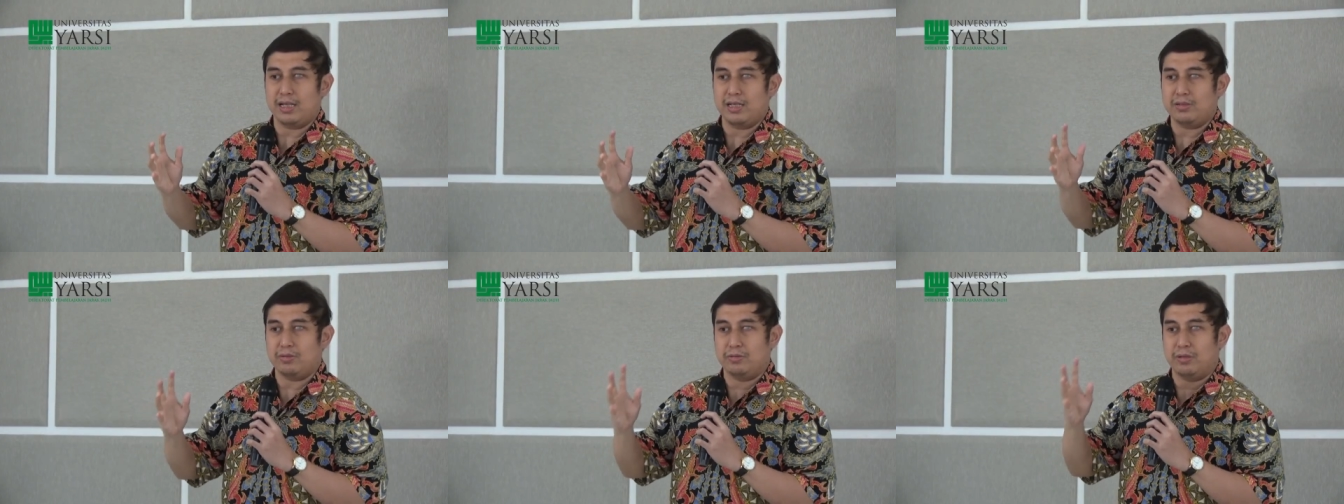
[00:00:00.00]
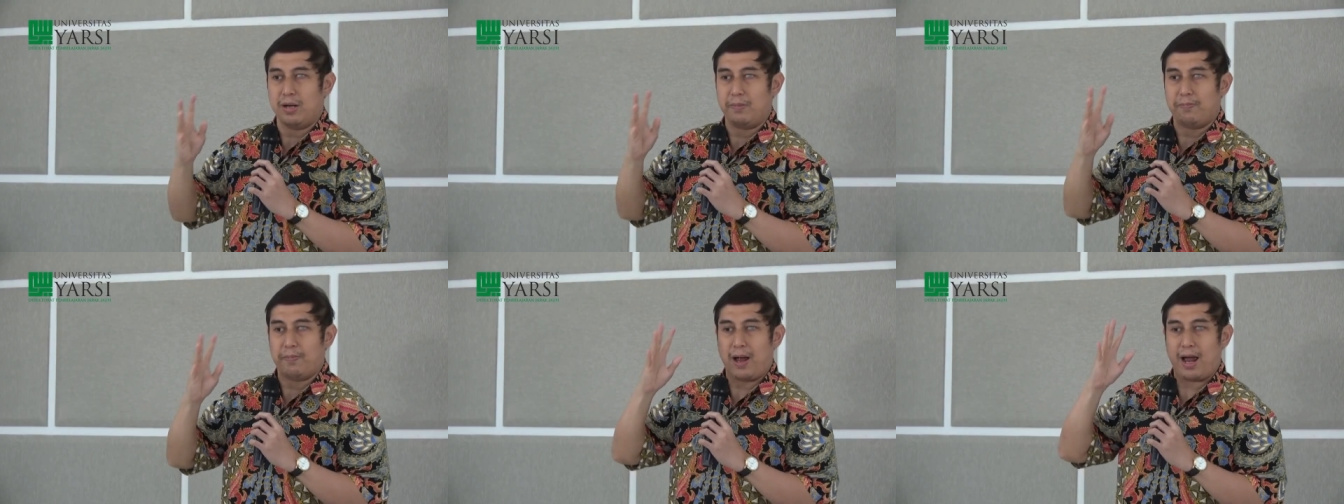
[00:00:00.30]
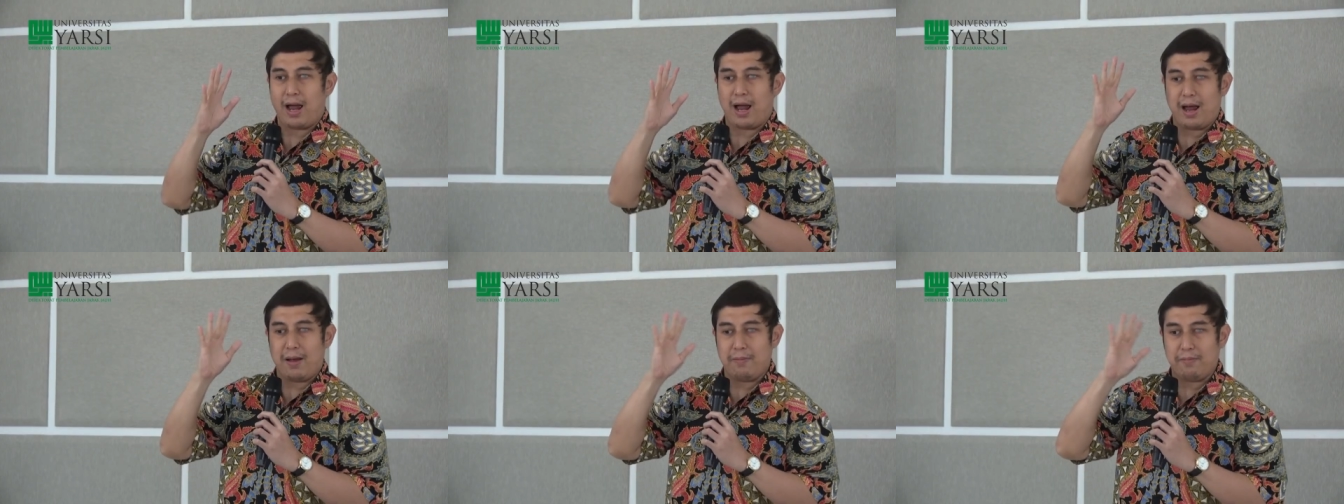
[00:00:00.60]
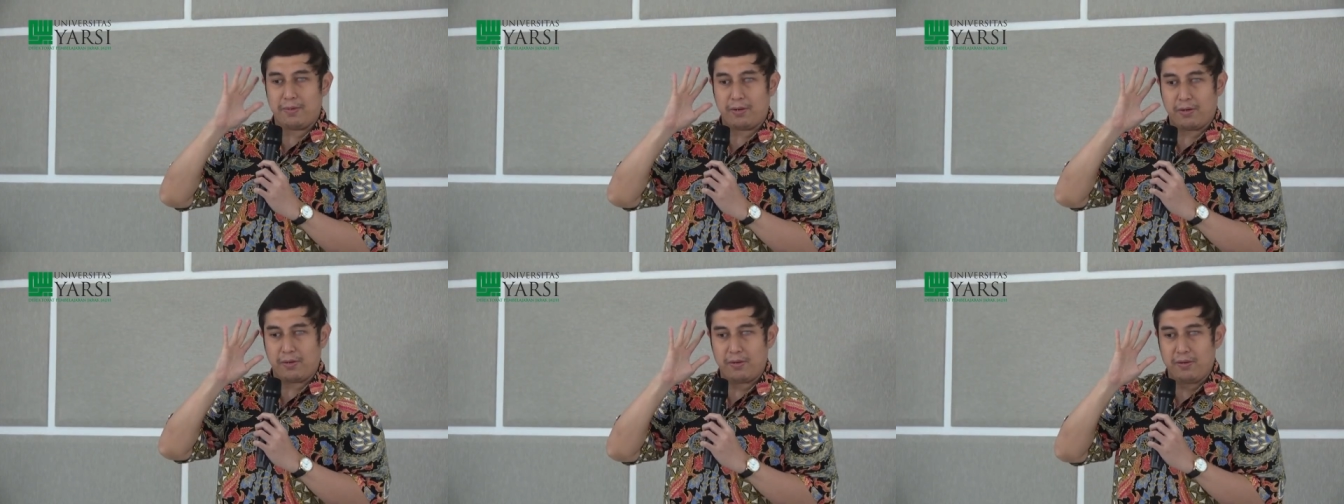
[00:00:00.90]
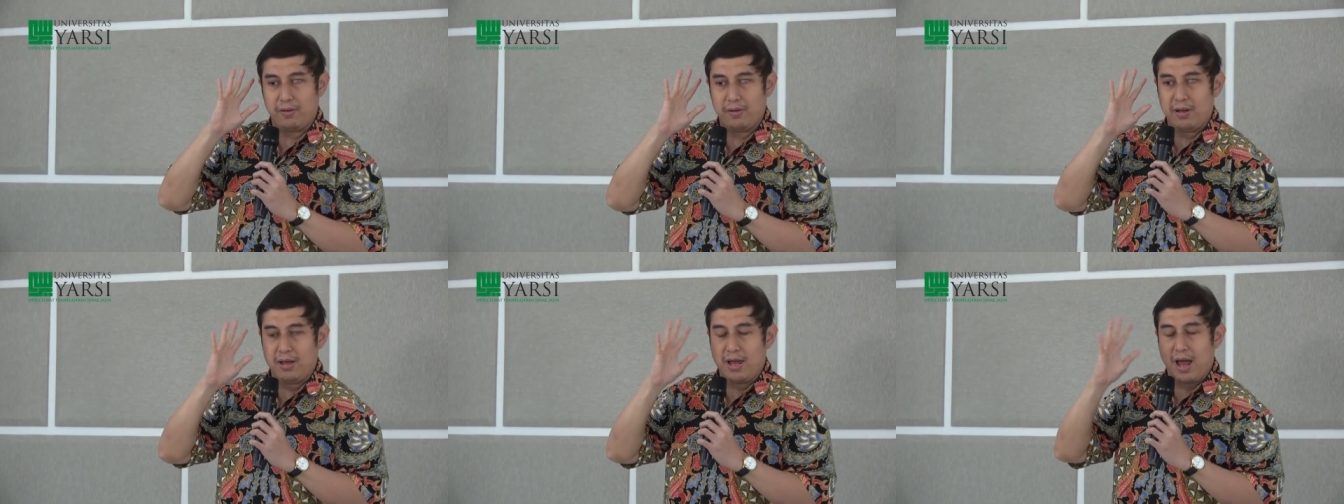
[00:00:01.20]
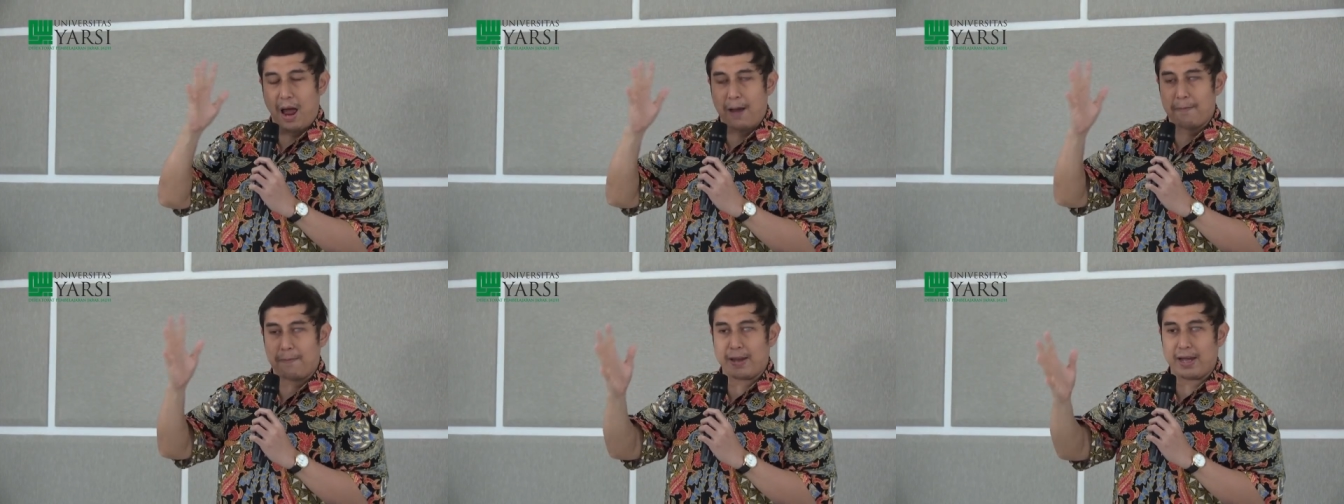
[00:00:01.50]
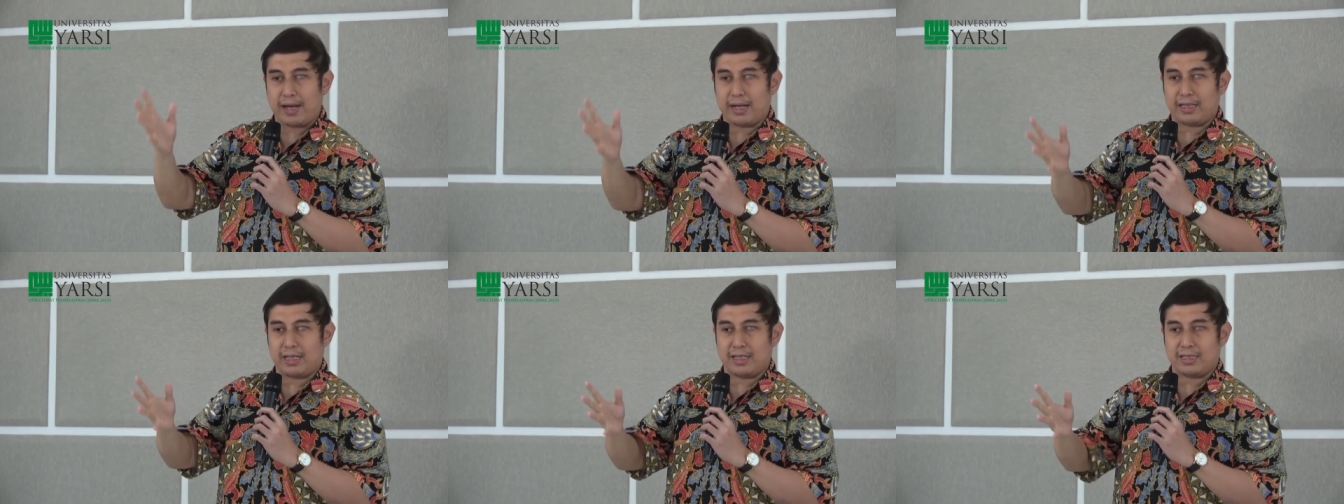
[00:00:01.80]
sudah paham loh apa yang
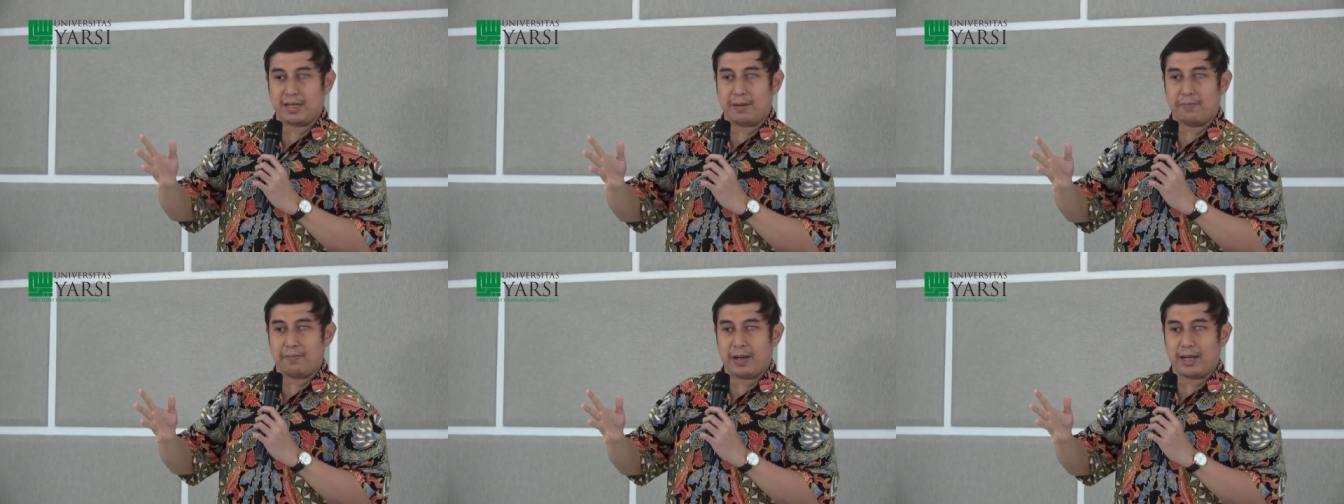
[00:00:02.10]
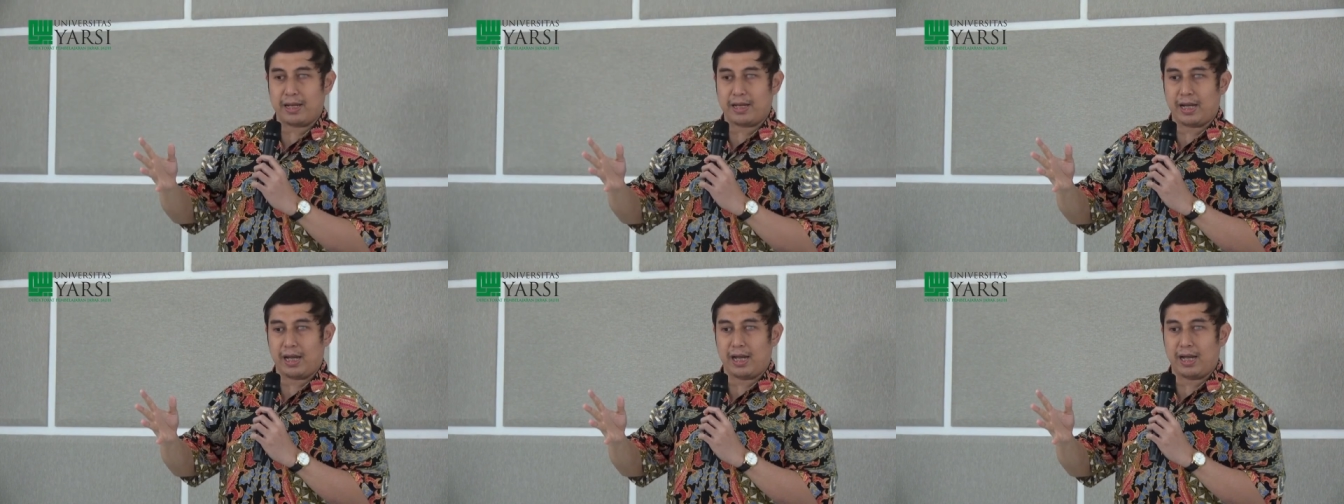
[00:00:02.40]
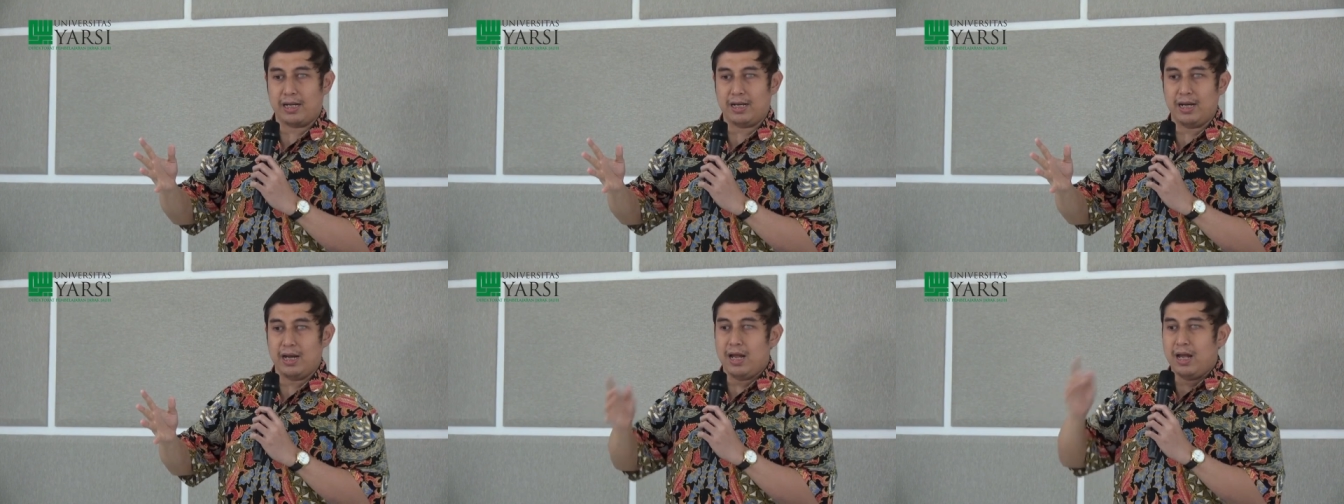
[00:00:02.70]
kita sampaikan.